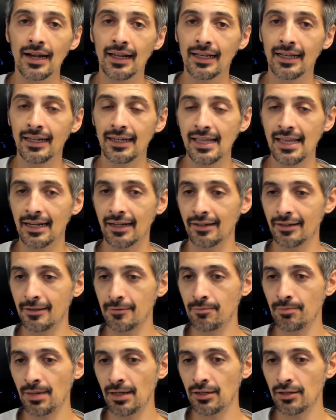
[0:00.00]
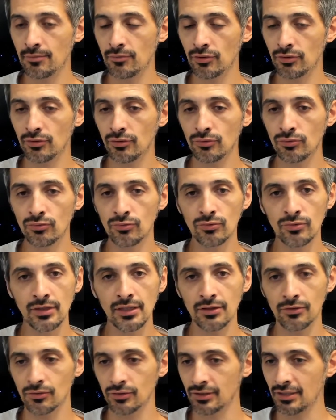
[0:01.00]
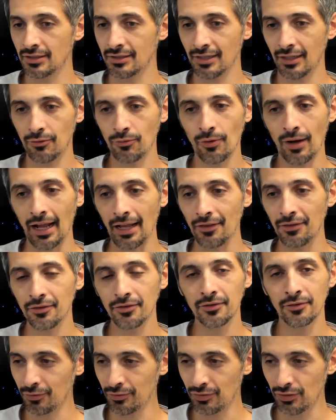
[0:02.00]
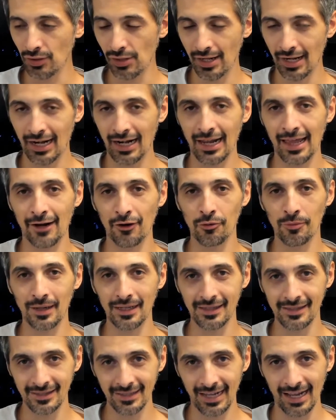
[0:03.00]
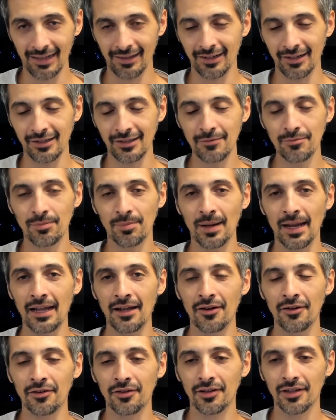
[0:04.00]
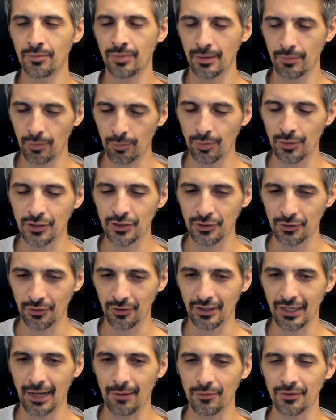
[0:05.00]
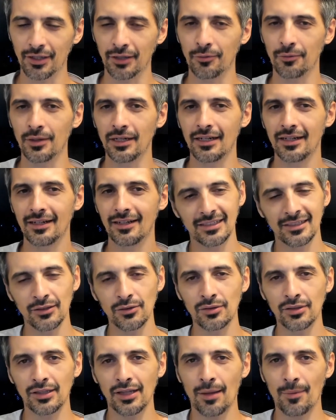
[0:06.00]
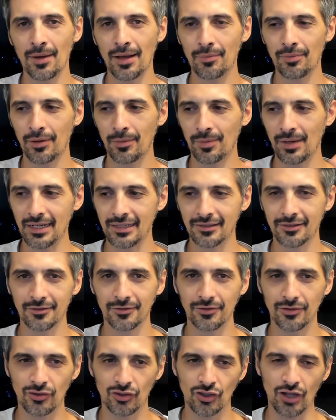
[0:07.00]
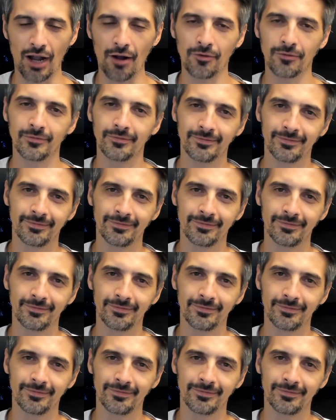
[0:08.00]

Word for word: la carriera di Timpenno in Moto2, non si sa quando, continuerà la romanzata di Timpenno, prima o poi ci torniamo tranquilli. Saluti da Mapo, a presto, ciao!